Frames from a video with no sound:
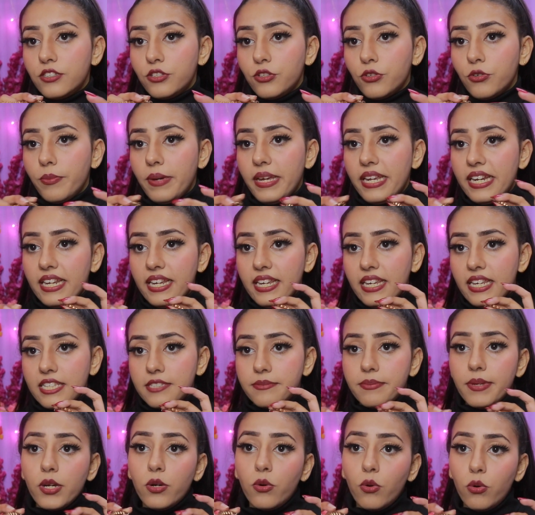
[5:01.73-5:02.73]
तो मैंने
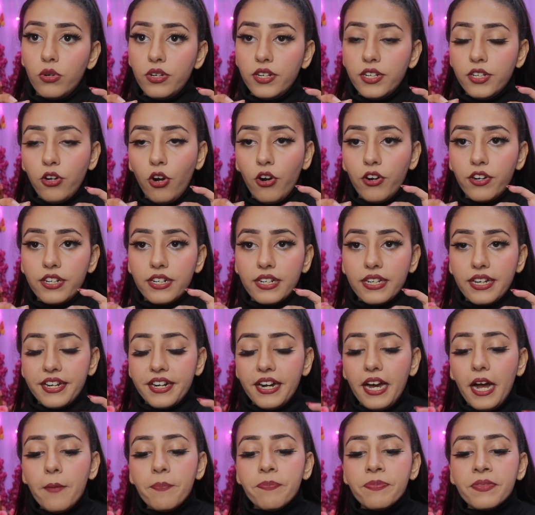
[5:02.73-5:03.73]
इसमें गोल्डन ऑर्डर
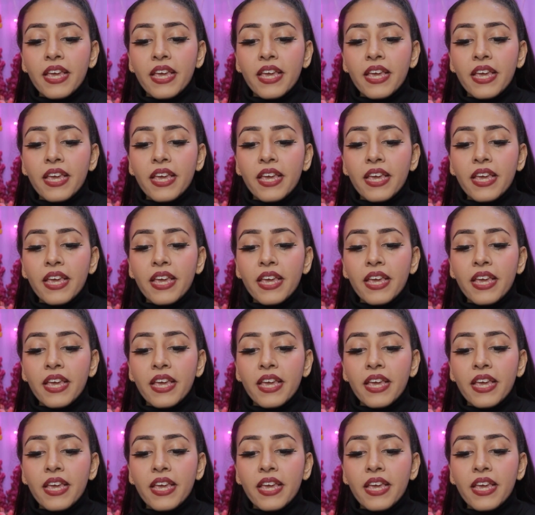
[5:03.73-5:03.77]
करा